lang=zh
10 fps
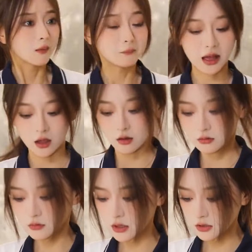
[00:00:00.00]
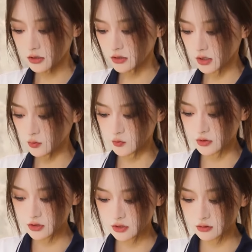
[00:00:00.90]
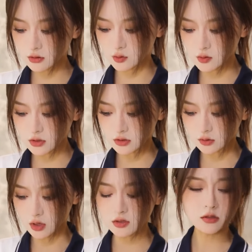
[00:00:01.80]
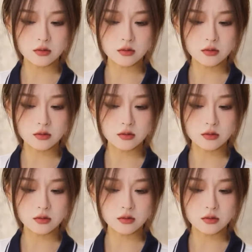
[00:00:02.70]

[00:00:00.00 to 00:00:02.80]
妈，你看这讲女性身体构造这块